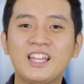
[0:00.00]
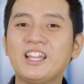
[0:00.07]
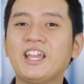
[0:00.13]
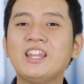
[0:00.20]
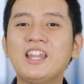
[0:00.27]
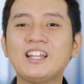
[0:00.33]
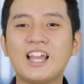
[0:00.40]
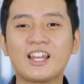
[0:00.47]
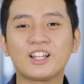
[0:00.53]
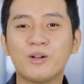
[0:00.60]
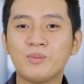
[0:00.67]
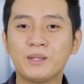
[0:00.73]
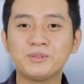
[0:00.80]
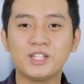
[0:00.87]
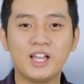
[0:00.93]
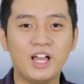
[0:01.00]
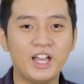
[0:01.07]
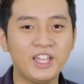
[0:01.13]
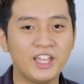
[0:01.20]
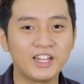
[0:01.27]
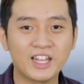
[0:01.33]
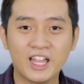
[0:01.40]
Khi nghĩ đến ngành công nghiệp xe
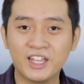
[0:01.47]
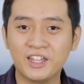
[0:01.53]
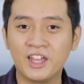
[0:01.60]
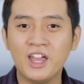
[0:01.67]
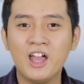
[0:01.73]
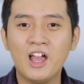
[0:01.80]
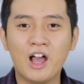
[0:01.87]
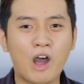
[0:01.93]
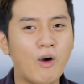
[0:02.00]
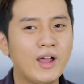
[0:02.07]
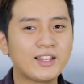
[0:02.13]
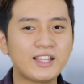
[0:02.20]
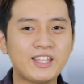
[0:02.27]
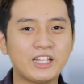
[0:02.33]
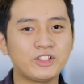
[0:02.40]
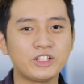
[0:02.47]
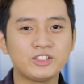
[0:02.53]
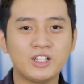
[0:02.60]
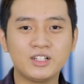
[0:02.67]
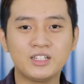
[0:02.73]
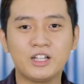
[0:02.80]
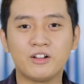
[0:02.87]
hơi hiện nay, hầu hết các nhà sản
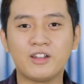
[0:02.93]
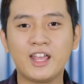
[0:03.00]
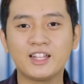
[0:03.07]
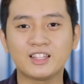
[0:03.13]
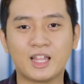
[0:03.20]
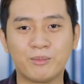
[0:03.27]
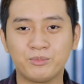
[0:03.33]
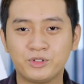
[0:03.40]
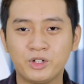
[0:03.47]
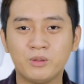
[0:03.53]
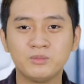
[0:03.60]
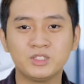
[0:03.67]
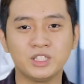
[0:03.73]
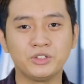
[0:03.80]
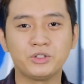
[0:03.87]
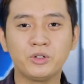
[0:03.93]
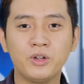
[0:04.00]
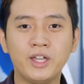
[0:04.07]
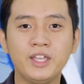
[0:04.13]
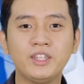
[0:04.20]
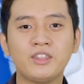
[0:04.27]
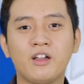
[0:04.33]
xuất đều đang tập trung sự chú
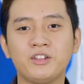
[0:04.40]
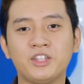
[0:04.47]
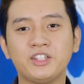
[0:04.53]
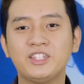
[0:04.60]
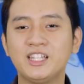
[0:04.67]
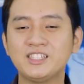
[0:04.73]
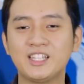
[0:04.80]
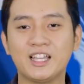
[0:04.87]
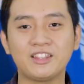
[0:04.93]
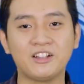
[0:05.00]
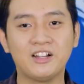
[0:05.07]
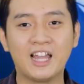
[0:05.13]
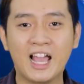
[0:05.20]
ý cho những chiếc xe tự